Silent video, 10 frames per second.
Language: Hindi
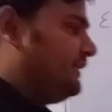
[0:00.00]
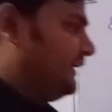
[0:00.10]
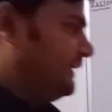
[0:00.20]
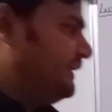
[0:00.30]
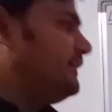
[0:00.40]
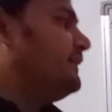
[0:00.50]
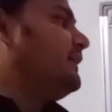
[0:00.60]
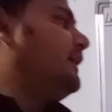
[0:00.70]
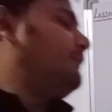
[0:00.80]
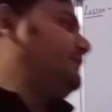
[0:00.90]
ठीक है
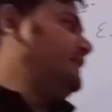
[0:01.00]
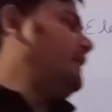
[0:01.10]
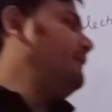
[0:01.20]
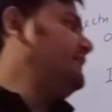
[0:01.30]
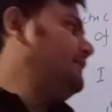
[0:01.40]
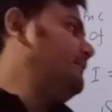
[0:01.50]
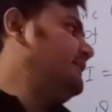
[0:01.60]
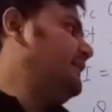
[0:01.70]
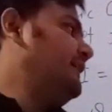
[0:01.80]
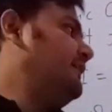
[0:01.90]
अब ये यहाँ पे ये
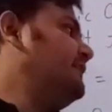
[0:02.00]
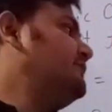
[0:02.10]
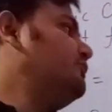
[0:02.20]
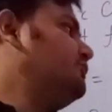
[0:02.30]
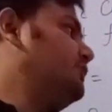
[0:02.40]
बताया गया कि जो